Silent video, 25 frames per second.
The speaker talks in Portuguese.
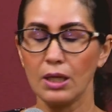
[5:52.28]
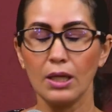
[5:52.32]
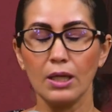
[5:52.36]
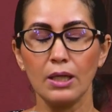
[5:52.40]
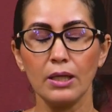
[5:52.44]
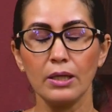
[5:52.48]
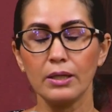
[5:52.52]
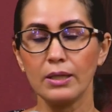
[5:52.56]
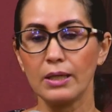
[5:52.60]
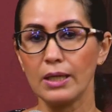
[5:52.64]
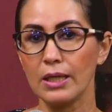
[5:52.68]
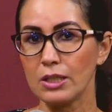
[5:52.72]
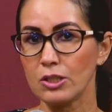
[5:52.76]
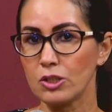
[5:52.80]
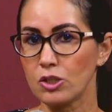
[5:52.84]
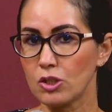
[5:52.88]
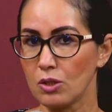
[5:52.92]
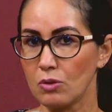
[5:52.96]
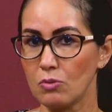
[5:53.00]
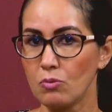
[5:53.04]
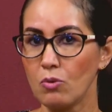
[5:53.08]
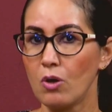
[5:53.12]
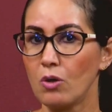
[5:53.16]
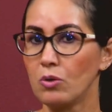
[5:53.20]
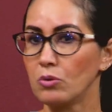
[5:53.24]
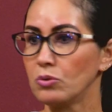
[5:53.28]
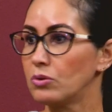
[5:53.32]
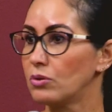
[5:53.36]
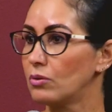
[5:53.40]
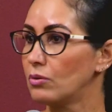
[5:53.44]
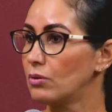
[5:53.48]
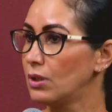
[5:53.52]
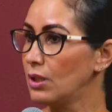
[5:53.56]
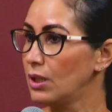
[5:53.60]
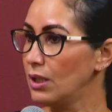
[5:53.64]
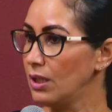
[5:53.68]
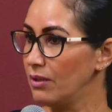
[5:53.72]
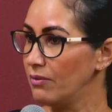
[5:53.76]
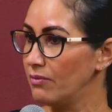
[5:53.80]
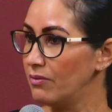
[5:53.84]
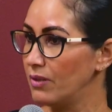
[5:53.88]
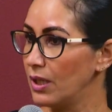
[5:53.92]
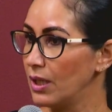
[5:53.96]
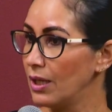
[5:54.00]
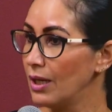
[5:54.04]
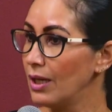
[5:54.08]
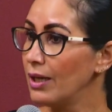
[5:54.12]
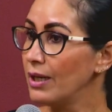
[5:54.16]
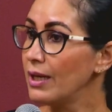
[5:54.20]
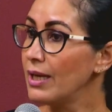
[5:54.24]
ele deixa o outro
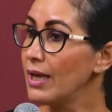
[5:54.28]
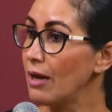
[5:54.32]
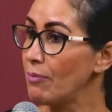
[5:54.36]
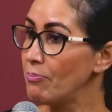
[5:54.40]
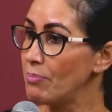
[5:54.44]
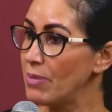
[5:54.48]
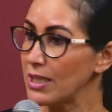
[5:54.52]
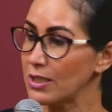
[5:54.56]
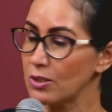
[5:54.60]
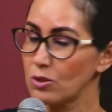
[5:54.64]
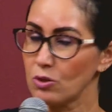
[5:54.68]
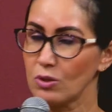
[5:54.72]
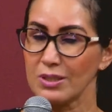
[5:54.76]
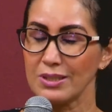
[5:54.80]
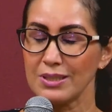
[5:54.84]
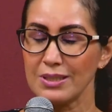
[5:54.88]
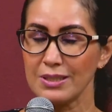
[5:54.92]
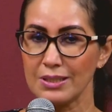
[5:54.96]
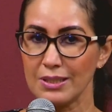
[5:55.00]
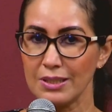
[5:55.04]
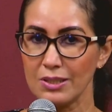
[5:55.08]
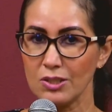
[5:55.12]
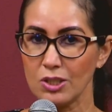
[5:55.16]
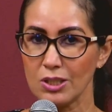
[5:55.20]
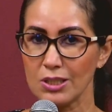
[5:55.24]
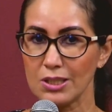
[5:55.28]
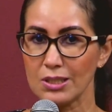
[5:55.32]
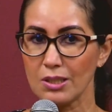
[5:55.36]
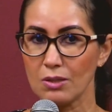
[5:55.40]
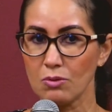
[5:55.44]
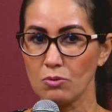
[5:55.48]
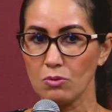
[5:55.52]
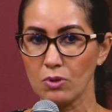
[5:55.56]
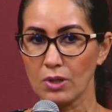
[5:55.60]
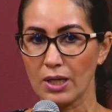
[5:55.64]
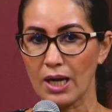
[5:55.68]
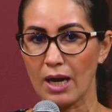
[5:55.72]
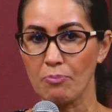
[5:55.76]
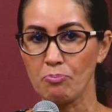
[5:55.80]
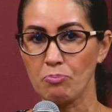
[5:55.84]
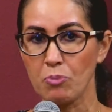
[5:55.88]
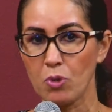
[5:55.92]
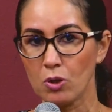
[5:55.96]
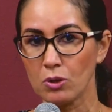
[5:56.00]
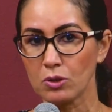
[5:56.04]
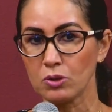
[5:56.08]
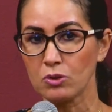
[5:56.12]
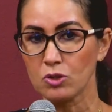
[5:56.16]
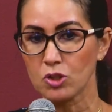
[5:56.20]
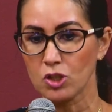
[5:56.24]
livre. E a pessoa se sentir segura a
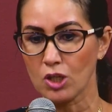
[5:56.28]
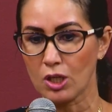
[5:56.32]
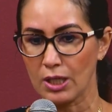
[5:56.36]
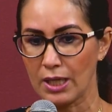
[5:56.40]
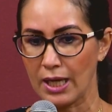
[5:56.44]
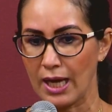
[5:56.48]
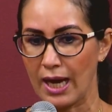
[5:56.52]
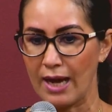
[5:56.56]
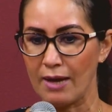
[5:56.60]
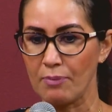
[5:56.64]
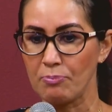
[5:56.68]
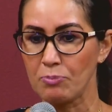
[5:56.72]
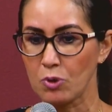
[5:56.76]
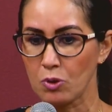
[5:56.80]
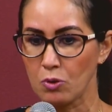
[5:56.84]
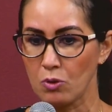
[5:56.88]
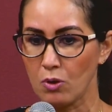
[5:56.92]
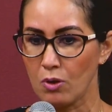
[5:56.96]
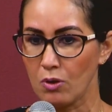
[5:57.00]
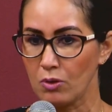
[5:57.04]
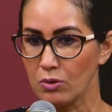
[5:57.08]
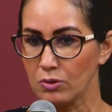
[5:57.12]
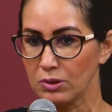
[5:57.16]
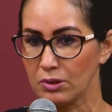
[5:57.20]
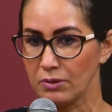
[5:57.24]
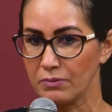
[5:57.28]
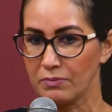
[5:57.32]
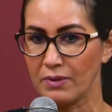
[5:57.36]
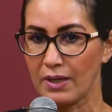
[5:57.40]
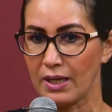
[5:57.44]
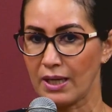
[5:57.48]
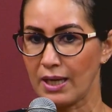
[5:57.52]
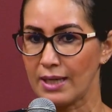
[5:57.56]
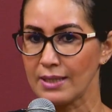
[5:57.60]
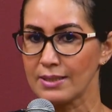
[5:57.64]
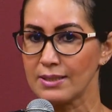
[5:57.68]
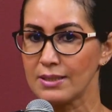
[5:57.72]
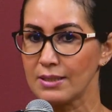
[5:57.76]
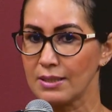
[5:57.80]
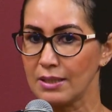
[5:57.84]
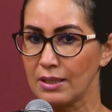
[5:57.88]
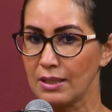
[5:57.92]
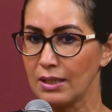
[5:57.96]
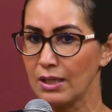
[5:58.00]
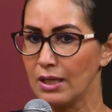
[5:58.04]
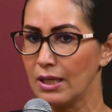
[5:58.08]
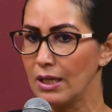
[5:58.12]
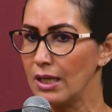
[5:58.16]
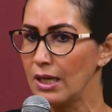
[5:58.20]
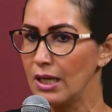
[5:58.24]
ponto de olhar para o outro e falar
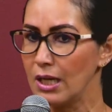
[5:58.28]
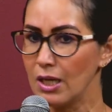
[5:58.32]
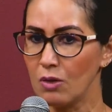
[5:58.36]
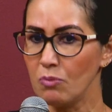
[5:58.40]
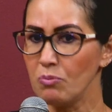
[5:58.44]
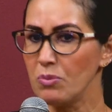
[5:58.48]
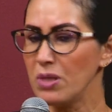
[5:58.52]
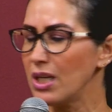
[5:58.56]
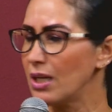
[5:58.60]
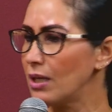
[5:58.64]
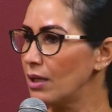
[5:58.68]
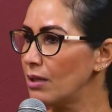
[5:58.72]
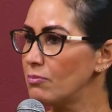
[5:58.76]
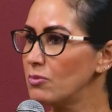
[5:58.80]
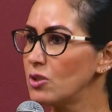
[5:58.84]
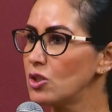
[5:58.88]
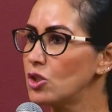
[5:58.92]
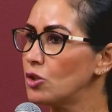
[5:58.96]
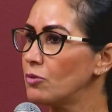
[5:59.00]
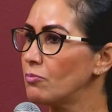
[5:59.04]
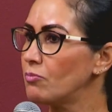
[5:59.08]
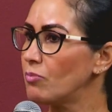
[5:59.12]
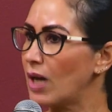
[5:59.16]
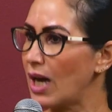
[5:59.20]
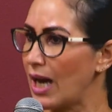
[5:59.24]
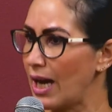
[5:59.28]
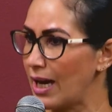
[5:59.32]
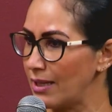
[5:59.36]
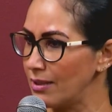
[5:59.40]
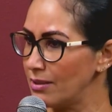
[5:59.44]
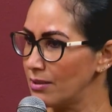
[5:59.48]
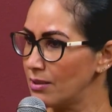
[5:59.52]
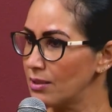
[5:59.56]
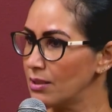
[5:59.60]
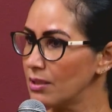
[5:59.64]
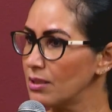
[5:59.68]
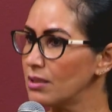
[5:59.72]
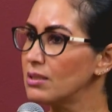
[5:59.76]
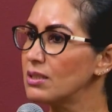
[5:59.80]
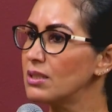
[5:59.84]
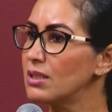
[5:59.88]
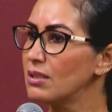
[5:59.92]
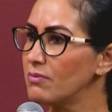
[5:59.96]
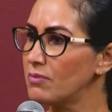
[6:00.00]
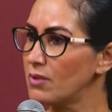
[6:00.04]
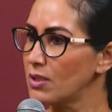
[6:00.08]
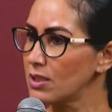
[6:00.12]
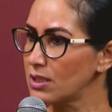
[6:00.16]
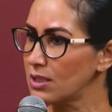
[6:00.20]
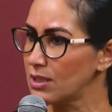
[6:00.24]
assim: eu me amo demais.
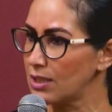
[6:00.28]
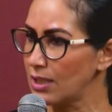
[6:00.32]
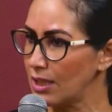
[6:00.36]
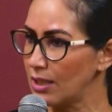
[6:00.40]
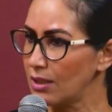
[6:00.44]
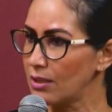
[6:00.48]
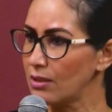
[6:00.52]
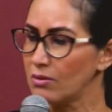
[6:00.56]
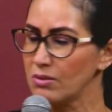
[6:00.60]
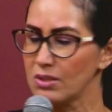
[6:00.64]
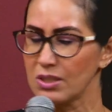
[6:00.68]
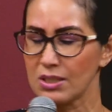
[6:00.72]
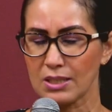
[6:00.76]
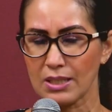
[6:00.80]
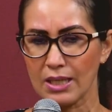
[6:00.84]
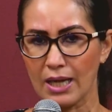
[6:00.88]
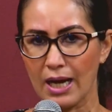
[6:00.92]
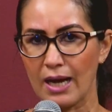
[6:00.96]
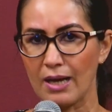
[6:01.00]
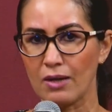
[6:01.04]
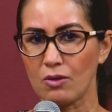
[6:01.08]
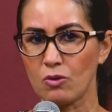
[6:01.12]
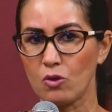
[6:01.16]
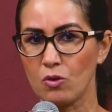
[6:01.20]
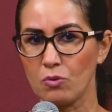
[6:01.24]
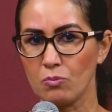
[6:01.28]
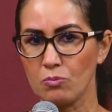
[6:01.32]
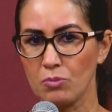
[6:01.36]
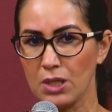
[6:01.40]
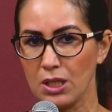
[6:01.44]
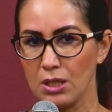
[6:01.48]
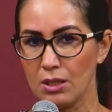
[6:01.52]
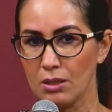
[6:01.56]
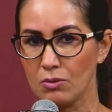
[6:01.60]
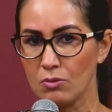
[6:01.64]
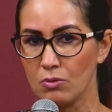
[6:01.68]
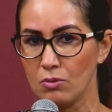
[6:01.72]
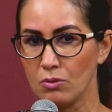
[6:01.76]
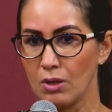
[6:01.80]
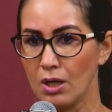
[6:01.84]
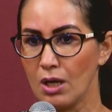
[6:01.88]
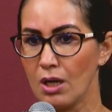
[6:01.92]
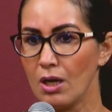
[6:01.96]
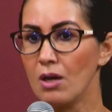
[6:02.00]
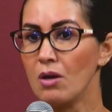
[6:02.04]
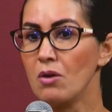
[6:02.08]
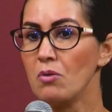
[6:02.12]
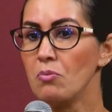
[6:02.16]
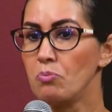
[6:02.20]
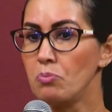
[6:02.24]
Se você não estar comigo
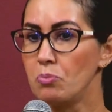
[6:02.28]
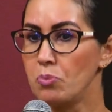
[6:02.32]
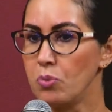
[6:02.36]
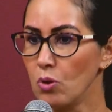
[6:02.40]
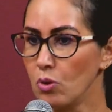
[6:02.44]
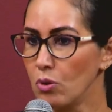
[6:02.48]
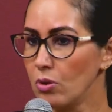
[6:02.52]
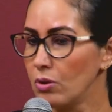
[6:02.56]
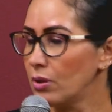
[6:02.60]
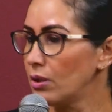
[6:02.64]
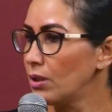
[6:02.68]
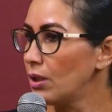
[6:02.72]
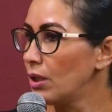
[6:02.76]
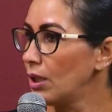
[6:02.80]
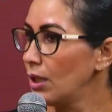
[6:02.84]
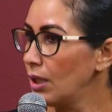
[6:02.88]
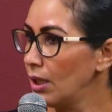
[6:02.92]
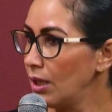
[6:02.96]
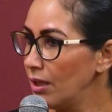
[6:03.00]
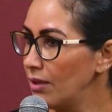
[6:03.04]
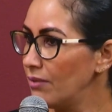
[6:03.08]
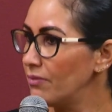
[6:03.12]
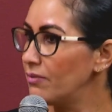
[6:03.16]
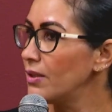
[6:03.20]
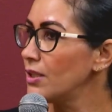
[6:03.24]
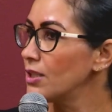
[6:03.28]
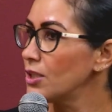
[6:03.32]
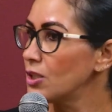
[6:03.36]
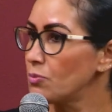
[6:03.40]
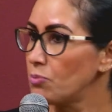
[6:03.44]
por livre